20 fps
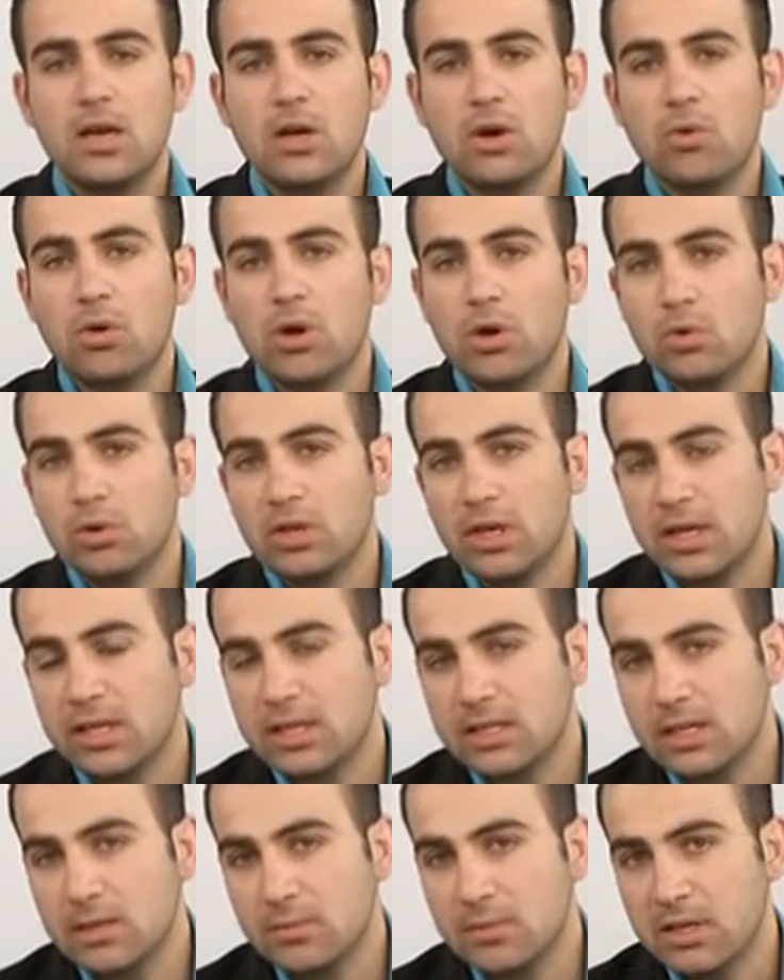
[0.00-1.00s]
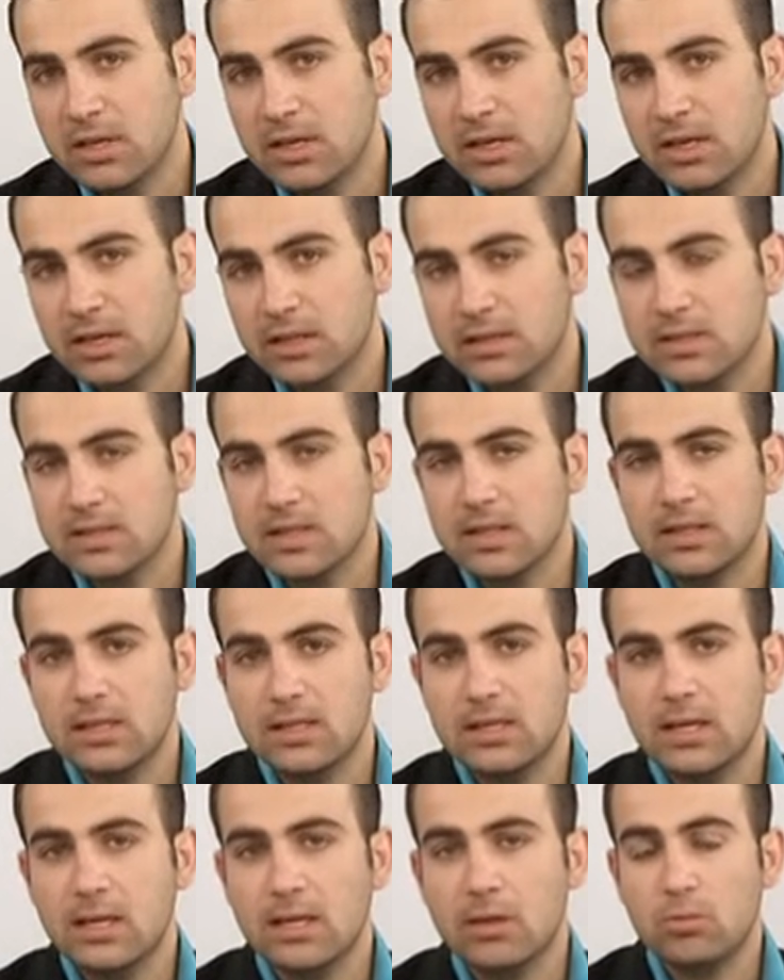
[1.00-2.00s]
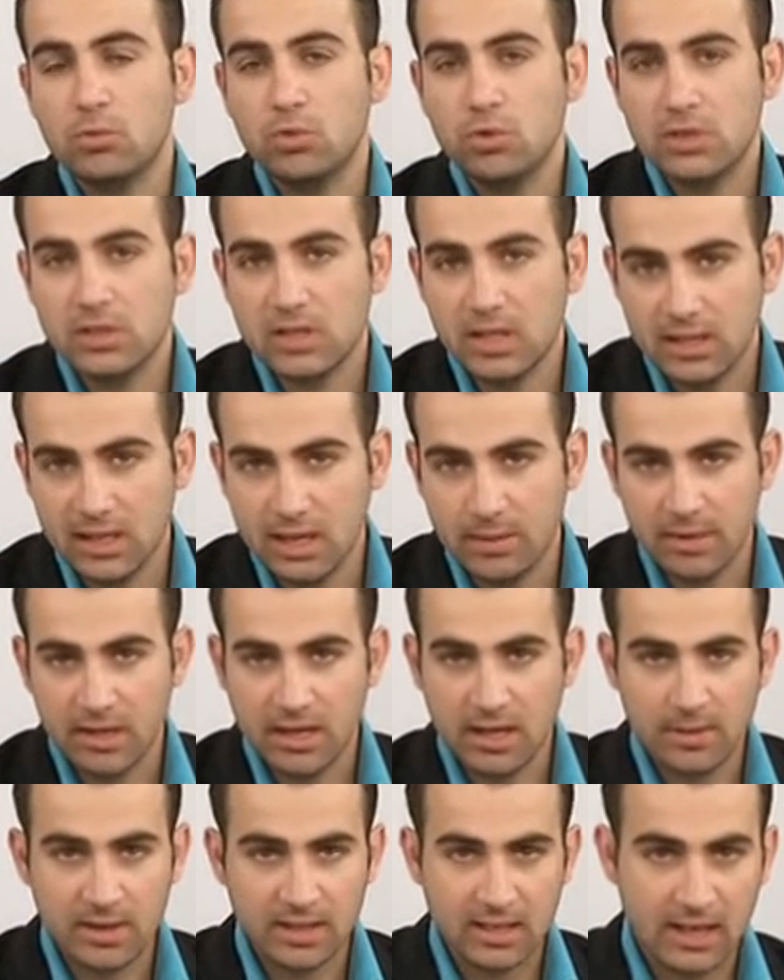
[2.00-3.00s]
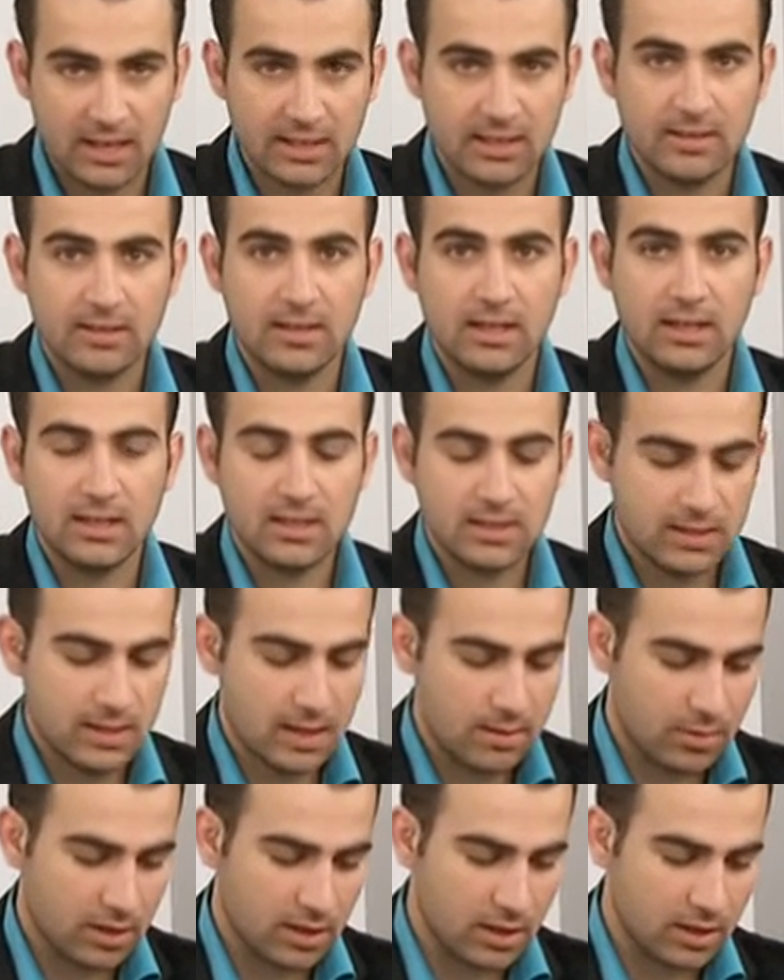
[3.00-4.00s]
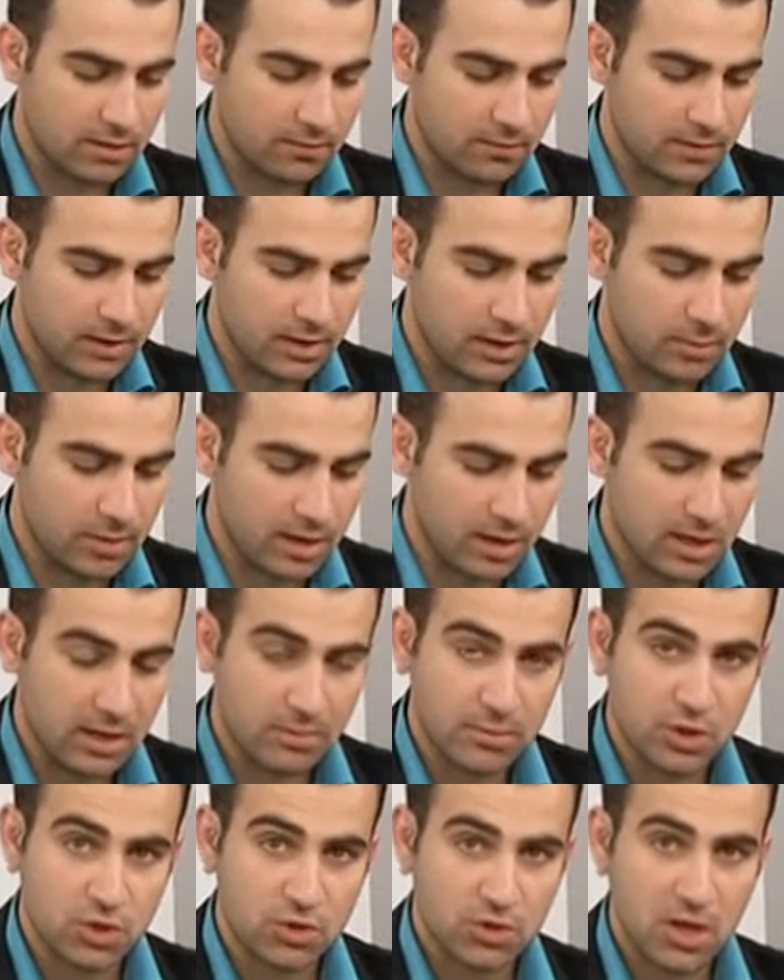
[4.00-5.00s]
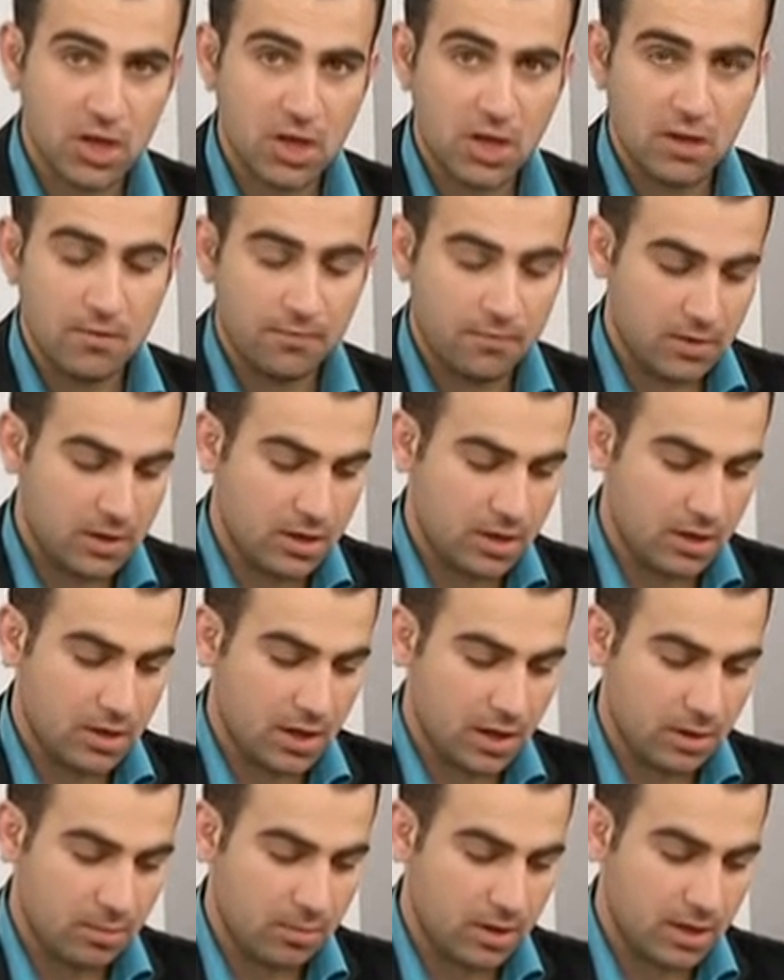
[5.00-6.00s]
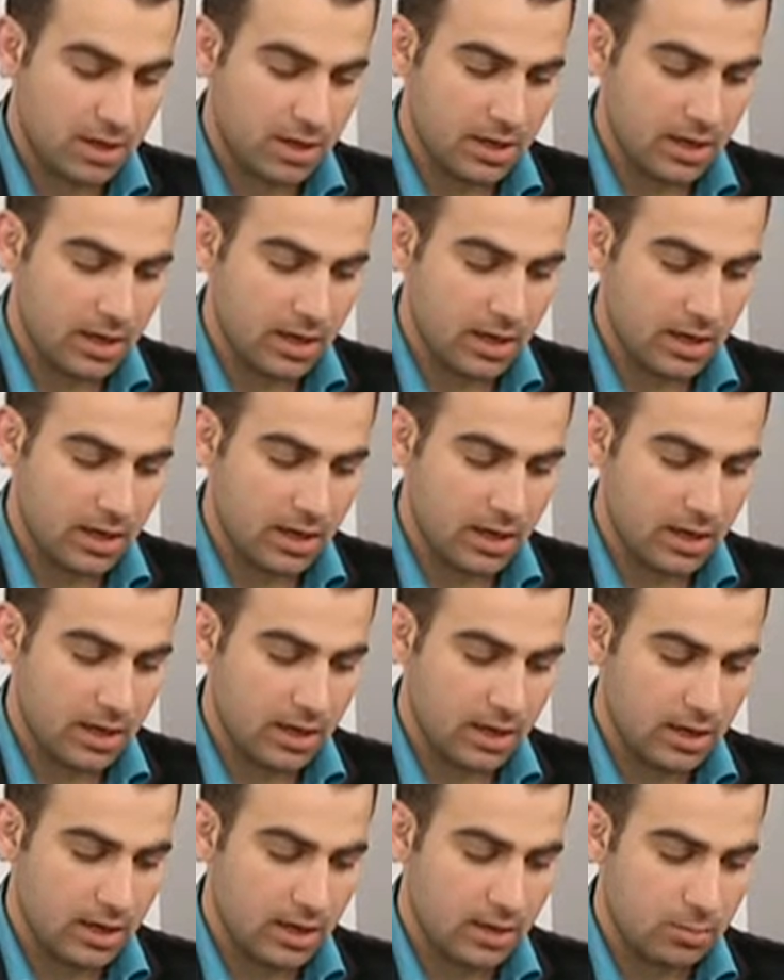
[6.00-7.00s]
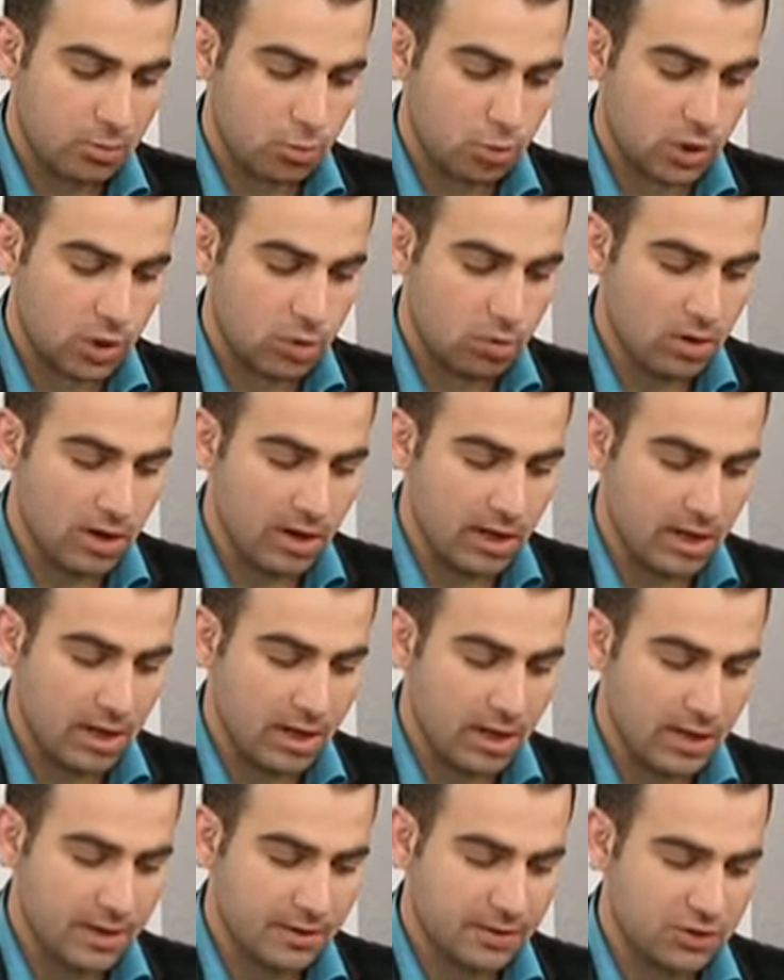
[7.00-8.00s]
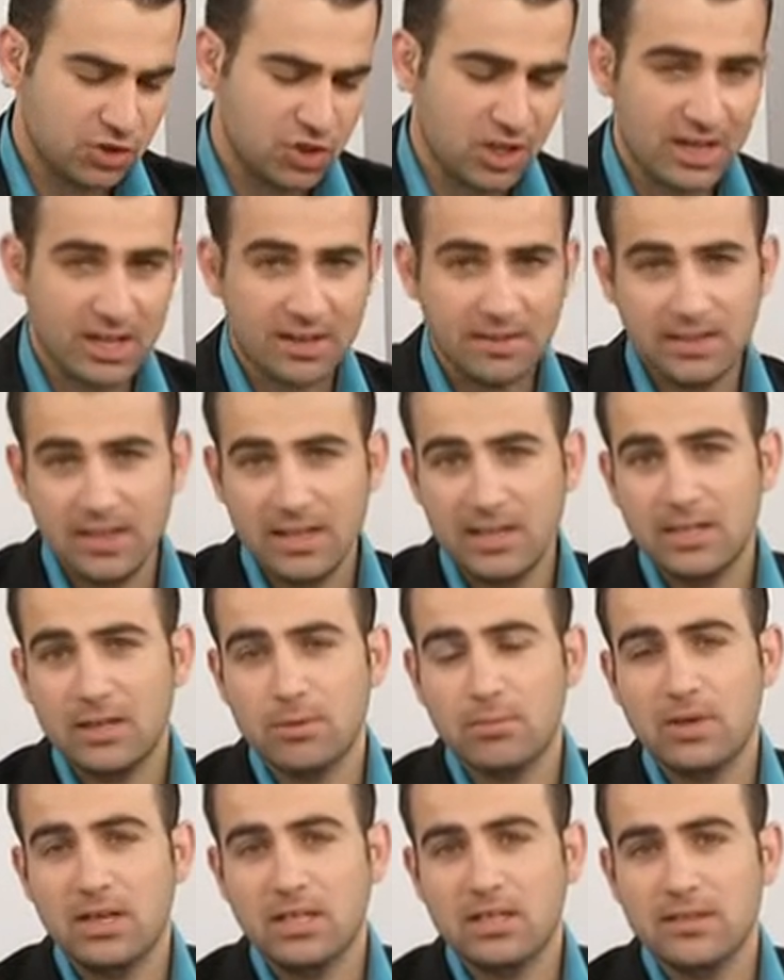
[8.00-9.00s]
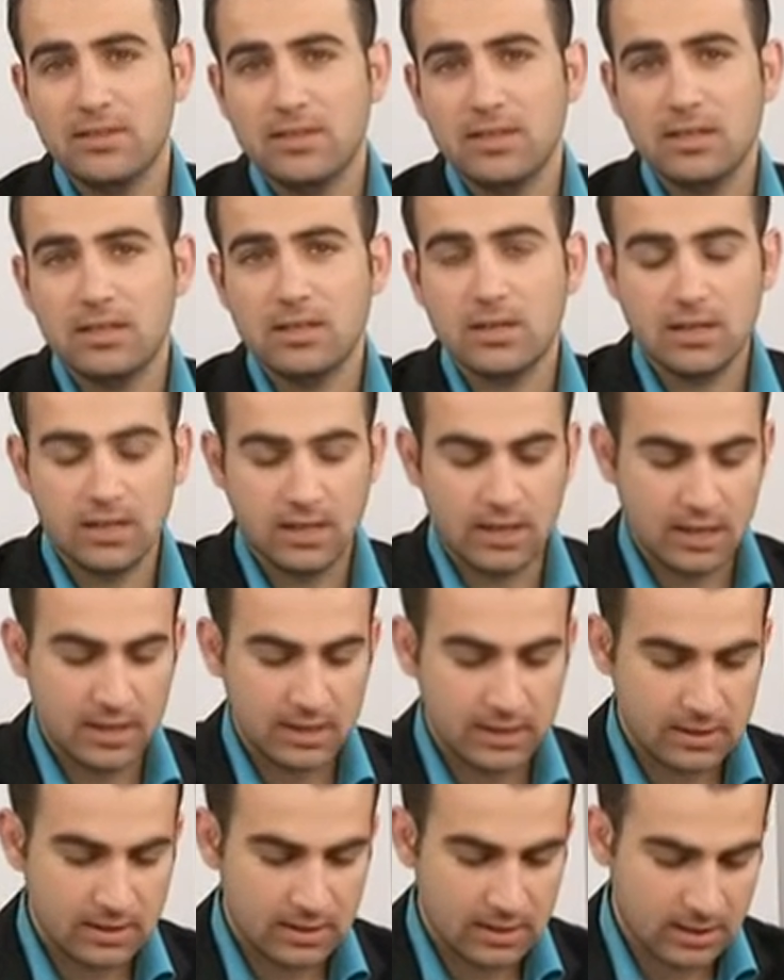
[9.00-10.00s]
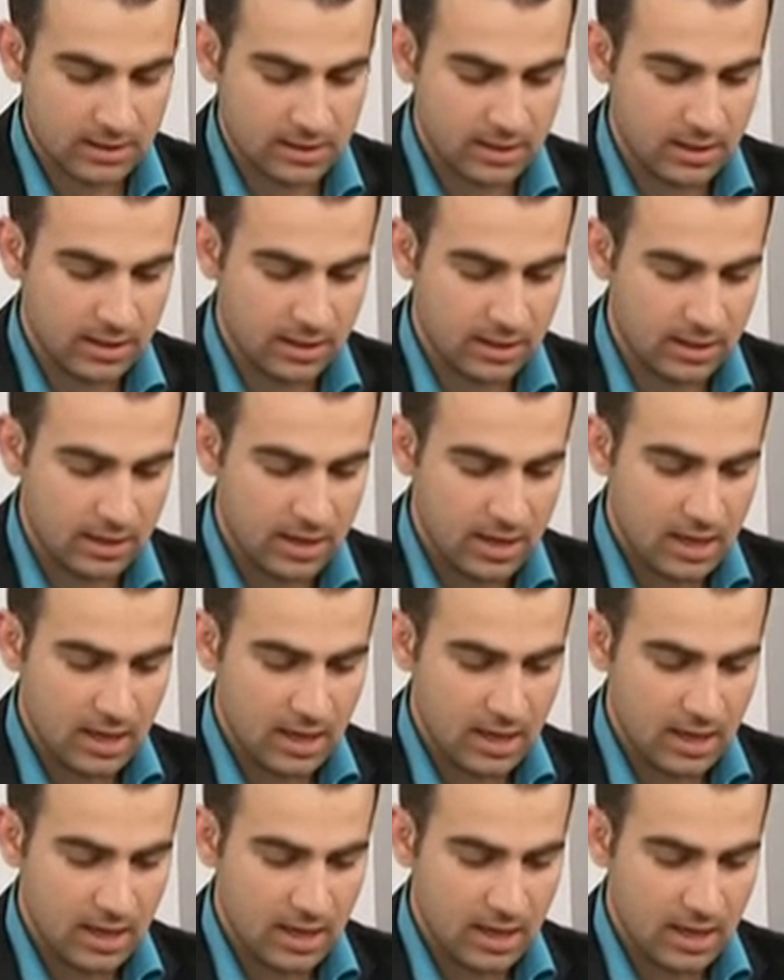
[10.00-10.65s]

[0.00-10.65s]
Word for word: وهنا التنمية الاقتصادية المستدامة كما تحدثنا عنها سابقا في البرنامج في أخبارنا المنوعة جاء ذلك بعد الذكرى الستين